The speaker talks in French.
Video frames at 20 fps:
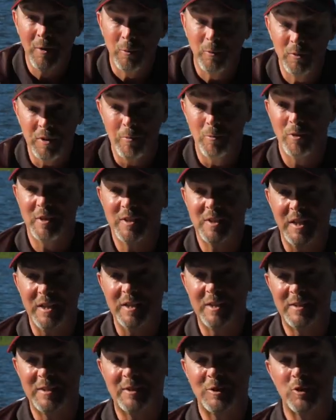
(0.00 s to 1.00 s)
Au début des
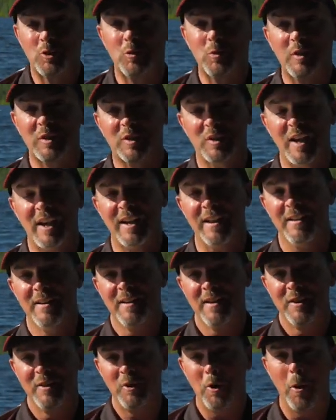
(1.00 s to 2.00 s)
années 1800,
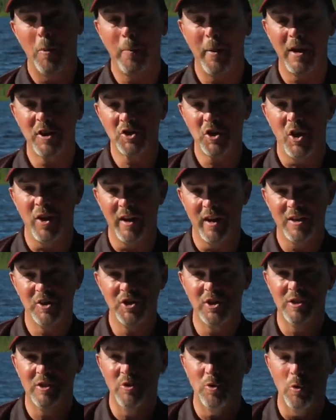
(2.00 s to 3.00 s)
il y a un pêcheur
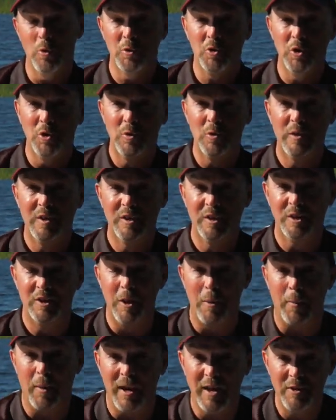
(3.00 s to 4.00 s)
ingénieux qui a eu l'idée
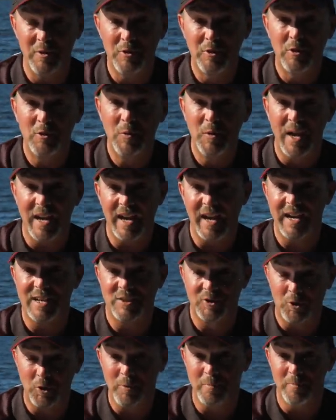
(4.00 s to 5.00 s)
de prendre une cuillère à
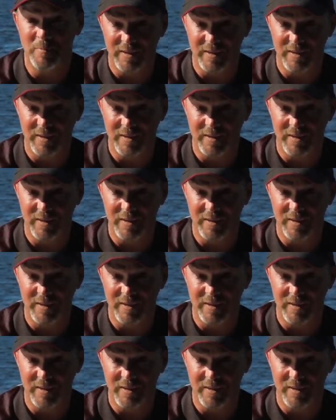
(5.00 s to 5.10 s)
soupe.